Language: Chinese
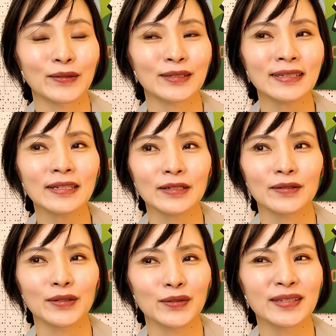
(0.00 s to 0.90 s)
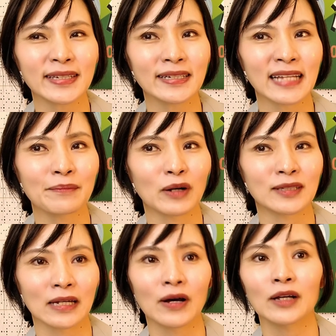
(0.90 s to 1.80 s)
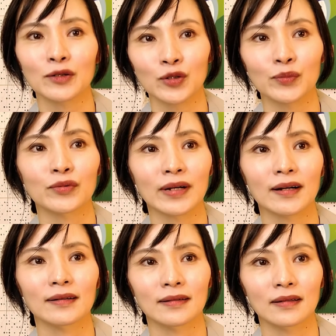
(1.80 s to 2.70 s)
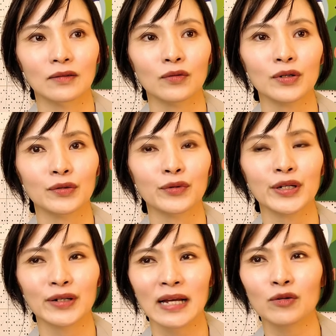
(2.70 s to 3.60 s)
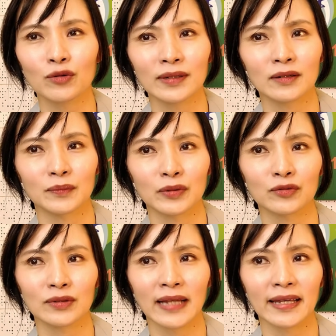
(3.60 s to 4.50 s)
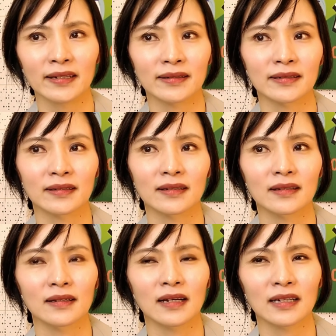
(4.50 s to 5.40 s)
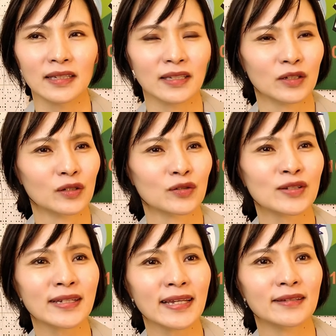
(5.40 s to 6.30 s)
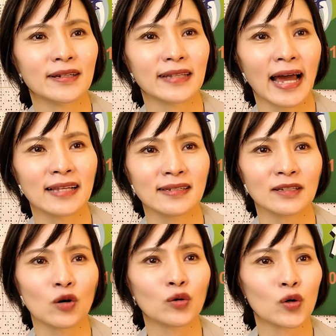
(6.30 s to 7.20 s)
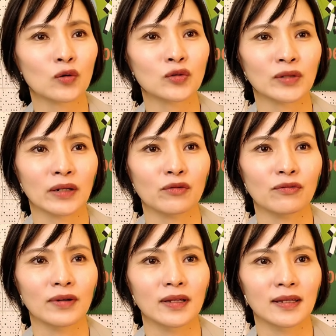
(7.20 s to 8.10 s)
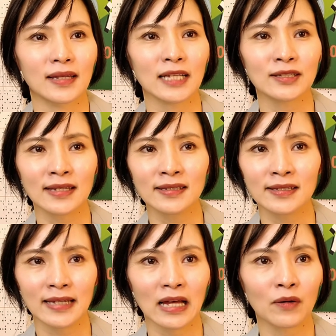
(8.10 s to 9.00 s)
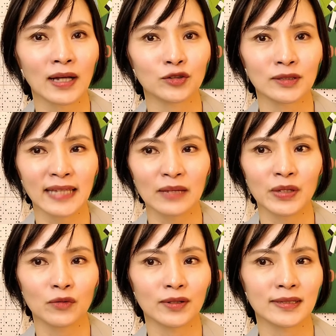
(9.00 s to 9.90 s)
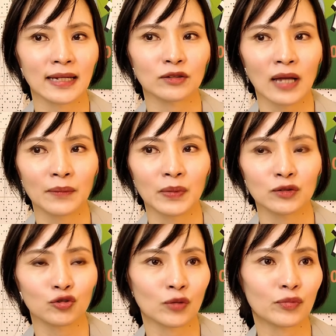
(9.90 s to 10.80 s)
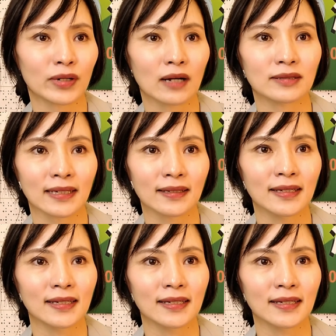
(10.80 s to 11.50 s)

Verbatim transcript: 有真的有有一些人他毛起来的话都全部告。我我有看过那种，比如说哪一个人。有时候是艺人呐，还是公公众人物，对，他是生气起来的话，就是那一篇文章，他们就全部告这样。